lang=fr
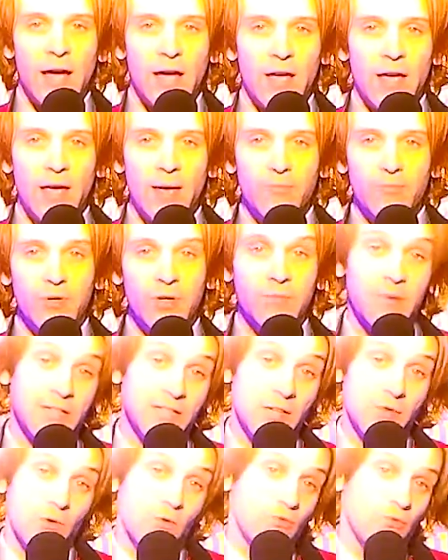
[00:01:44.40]
Et puis bah
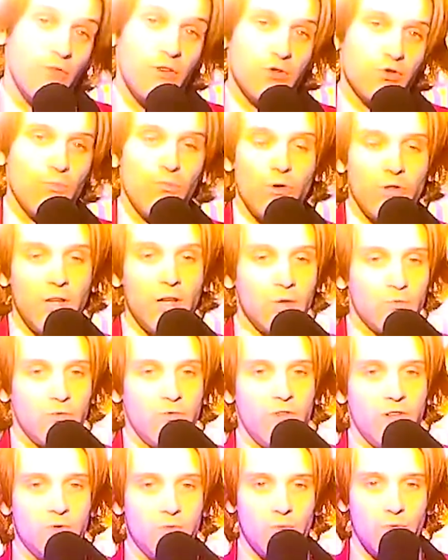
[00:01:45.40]
c'est à toi de nous faire son portrait, en hein,
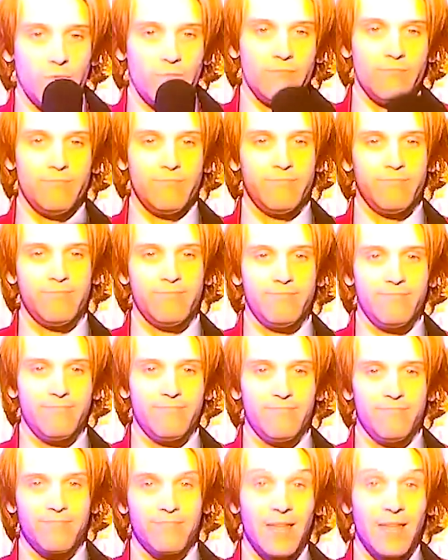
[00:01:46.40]
toute façon. C'est ça.